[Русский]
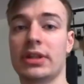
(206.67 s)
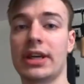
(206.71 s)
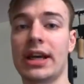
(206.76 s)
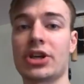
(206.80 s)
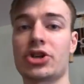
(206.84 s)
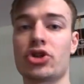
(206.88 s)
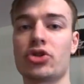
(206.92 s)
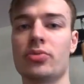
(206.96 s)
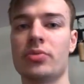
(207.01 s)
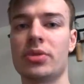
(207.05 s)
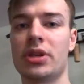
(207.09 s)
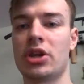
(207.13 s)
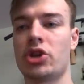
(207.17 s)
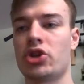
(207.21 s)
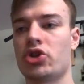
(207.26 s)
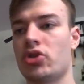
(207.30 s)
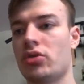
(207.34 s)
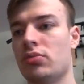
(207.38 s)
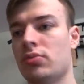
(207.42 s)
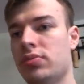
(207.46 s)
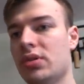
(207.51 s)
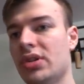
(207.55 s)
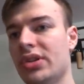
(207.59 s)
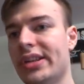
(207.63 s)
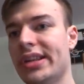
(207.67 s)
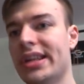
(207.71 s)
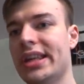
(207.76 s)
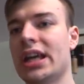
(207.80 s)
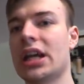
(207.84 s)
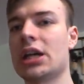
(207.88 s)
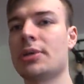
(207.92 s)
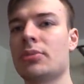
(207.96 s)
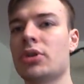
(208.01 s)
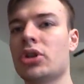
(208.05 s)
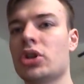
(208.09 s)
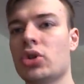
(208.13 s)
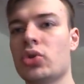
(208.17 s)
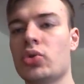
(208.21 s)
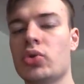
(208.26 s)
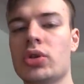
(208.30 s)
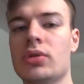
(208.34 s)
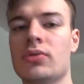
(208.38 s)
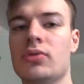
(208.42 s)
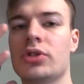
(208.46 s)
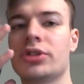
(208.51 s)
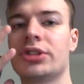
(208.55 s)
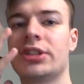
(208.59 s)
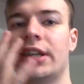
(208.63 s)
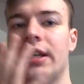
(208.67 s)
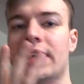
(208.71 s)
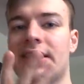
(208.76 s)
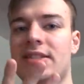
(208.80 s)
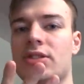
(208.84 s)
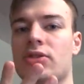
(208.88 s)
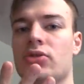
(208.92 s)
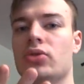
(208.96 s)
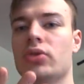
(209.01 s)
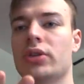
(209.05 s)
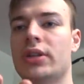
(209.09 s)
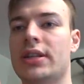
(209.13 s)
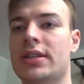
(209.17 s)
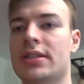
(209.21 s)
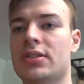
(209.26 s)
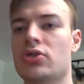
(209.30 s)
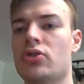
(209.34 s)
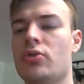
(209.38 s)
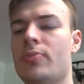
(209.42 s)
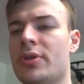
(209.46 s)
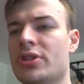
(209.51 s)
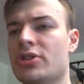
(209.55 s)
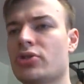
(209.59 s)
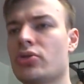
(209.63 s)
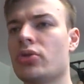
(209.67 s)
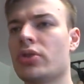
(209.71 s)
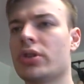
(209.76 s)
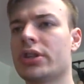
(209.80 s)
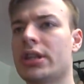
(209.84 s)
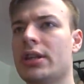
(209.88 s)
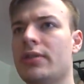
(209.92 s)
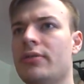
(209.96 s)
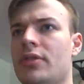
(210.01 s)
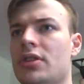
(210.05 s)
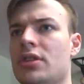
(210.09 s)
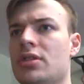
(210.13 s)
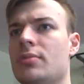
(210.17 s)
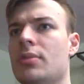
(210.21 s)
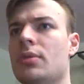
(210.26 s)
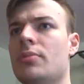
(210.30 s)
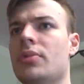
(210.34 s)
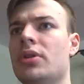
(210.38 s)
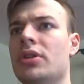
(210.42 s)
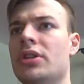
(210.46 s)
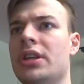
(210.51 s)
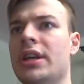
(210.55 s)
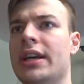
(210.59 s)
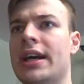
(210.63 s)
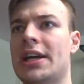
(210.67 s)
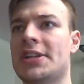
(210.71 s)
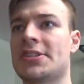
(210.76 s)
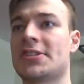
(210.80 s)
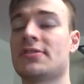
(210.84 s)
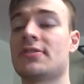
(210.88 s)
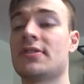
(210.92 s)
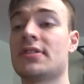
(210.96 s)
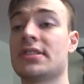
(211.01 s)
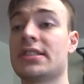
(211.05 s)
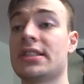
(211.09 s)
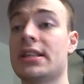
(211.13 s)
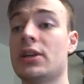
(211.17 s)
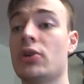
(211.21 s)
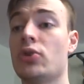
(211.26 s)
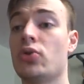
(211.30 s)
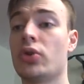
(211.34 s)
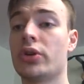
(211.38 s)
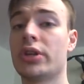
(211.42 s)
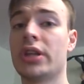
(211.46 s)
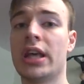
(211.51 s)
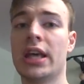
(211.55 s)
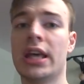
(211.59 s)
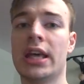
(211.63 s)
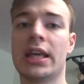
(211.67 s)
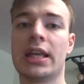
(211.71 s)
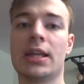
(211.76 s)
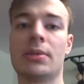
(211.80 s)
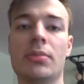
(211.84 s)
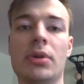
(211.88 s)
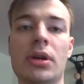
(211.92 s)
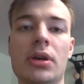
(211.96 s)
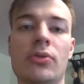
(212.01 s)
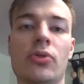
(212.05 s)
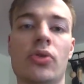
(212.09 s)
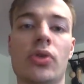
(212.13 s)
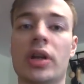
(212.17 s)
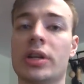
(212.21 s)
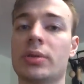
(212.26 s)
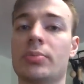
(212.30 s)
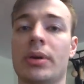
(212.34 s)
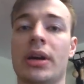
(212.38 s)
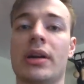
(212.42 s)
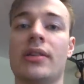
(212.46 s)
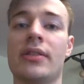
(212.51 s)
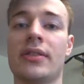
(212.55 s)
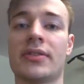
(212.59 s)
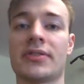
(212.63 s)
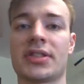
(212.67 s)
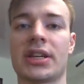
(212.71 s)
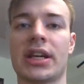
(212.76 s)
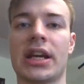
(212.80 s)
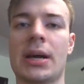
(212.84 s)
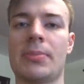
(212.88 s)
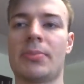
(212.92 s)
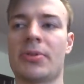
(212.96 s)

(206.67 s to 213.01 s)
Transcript: Также у меня еще был Герман, но у него треснуло лицо, поскольку там, видимо, был некачественный силикон. И мы его отправили в сарай,